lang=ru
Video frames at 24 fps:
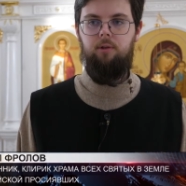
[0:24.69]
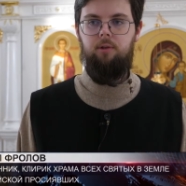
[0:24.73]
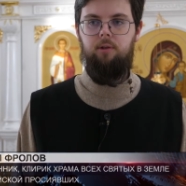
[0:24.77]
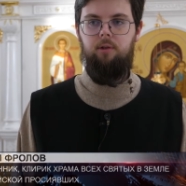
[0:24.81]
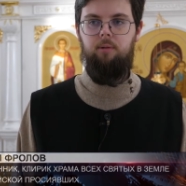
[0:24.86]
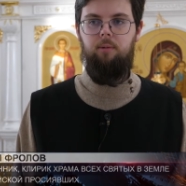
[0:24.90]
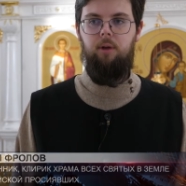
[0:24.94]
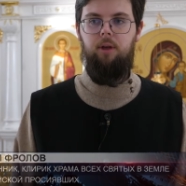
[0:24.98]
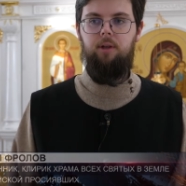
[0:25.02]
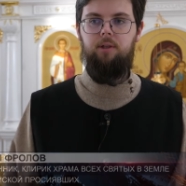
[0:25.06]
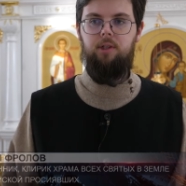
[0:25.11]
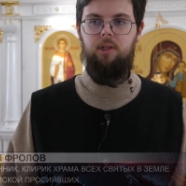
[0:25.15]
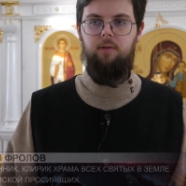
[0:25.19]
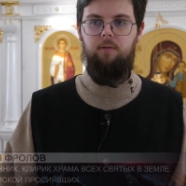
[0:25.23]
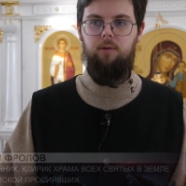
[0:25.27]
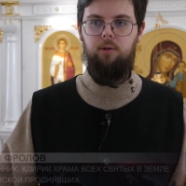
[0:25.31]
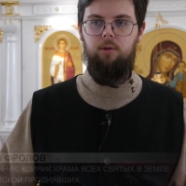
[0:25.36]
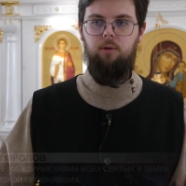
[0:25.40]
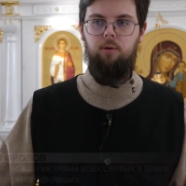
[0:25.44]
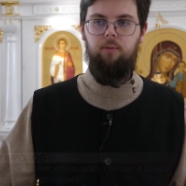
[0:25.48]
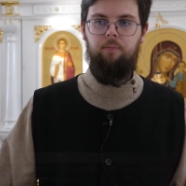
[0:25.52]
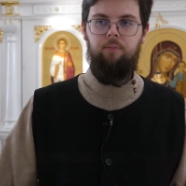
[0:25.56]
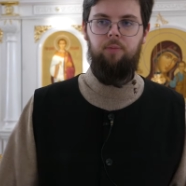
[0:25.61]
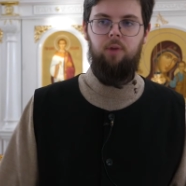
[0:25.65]
имеется в
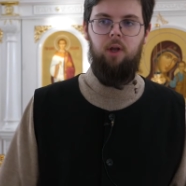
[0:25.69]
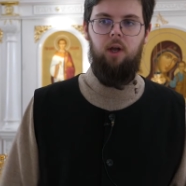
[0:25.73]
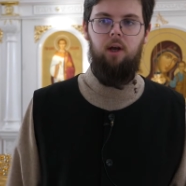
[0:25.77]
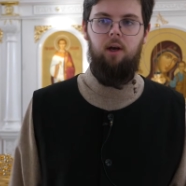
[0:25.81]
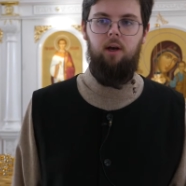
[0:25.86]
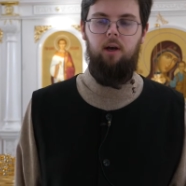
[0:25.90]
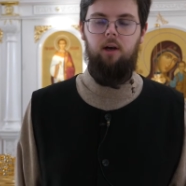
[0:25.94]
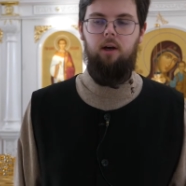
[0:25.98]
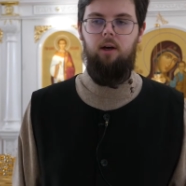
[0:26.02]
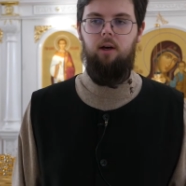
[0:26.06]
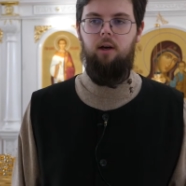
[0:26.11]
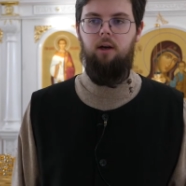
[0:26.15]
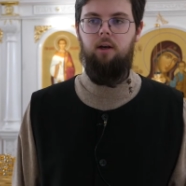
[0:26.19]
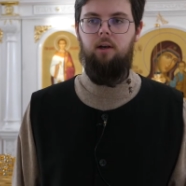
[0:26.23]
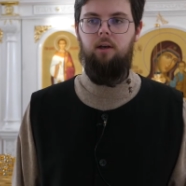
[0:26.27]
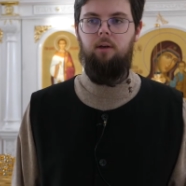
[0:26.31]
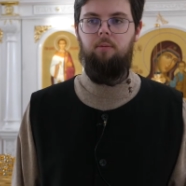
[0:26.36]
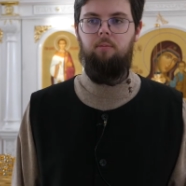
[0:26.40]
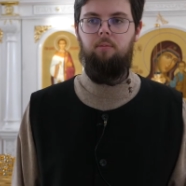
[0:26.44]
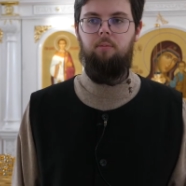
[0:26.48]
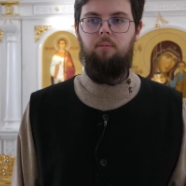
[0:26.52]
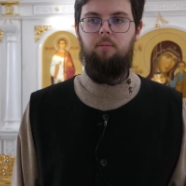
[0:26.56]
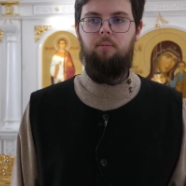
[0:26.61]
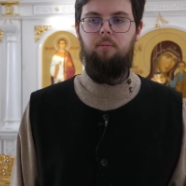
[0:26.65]
виду а, и
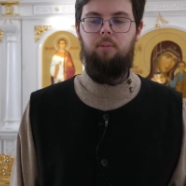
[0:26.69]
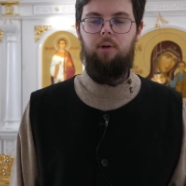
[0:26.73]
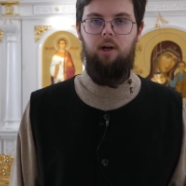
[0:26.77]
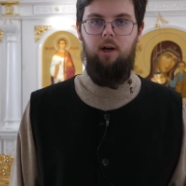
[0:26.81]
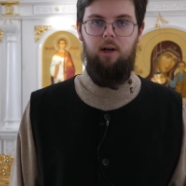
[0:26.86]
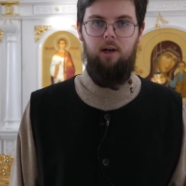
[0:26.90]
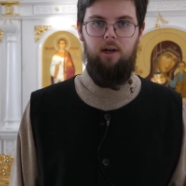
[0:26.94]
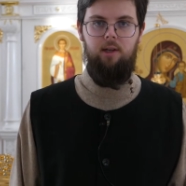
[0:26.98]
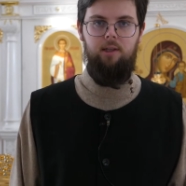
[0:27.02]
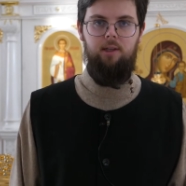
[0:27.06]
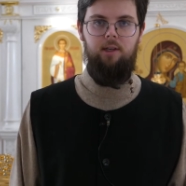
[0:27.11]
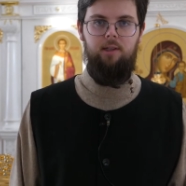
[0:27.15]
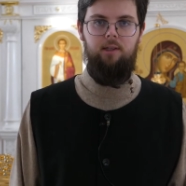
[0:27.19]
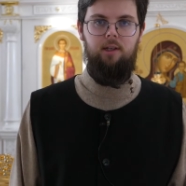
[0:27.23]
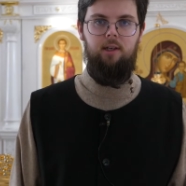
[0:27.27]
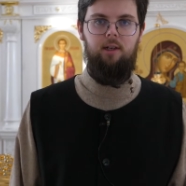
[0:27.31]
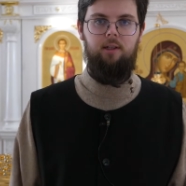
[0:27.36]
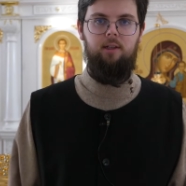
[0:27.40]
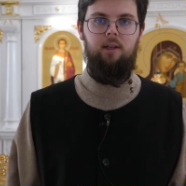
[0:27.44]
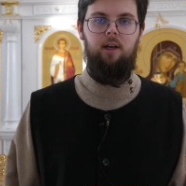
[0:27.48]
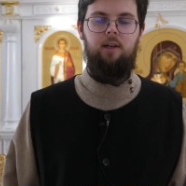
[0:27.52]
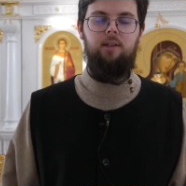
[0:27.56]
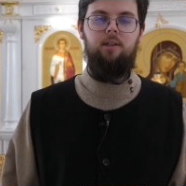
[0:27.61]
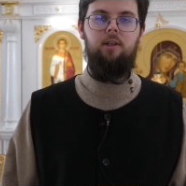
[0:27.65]
прародители,
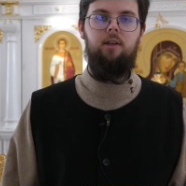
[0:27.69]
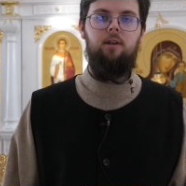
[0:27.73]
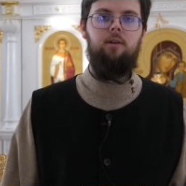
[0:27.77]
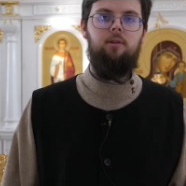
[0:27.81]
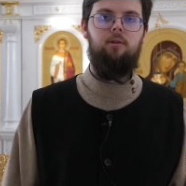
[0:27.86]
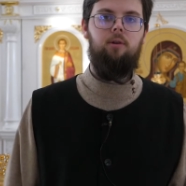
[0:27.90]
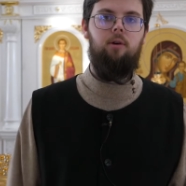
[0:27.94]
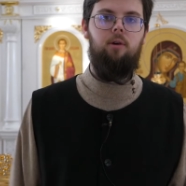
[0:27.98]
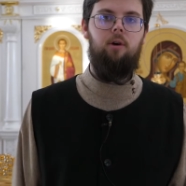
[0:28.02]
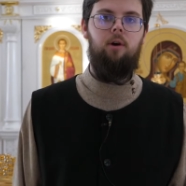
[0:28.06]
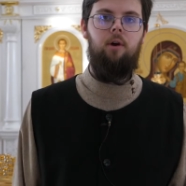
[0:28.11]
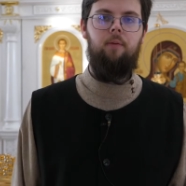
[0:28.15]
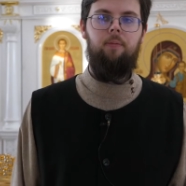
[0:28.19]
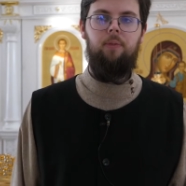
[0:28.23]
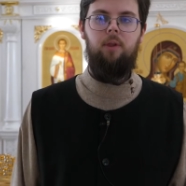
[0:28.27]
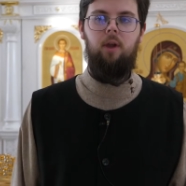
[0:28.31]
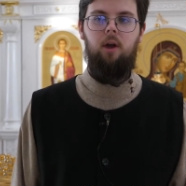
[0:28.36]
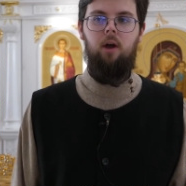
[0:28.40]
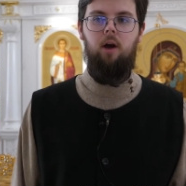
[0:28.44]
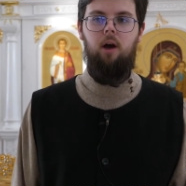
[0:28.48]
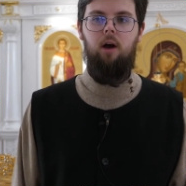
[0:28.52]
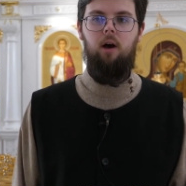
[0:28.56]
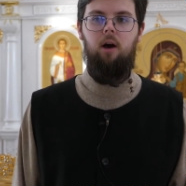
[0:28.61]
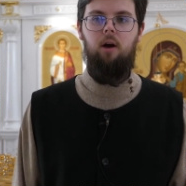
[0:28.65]
да, тех, кто
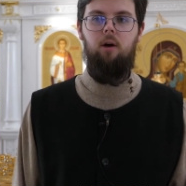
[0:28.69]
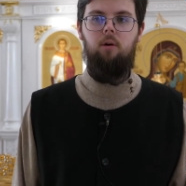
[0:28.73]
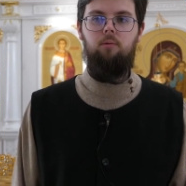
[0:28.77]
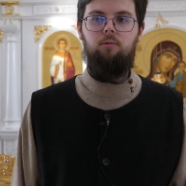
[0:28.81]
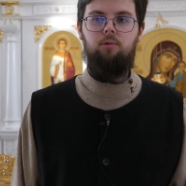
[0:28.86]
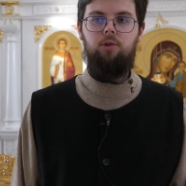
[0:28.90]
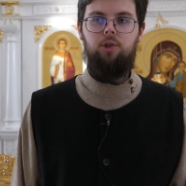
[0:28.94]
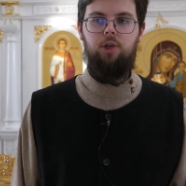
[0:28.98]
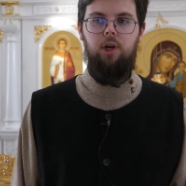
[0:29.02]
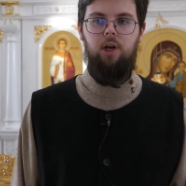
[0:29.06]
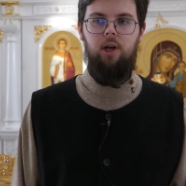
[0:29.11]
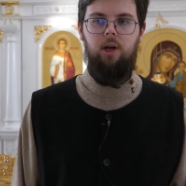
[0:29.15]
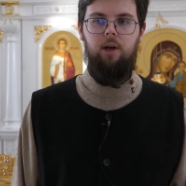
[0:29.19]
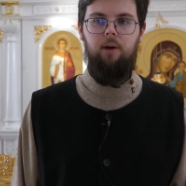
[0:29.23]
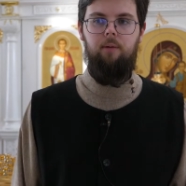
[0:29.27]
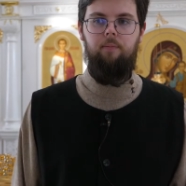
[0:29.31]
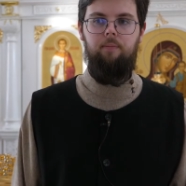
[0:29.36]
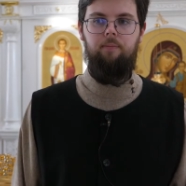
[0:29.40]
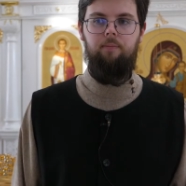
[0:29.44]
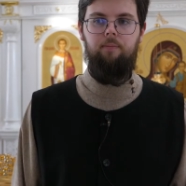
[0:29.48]
а, уже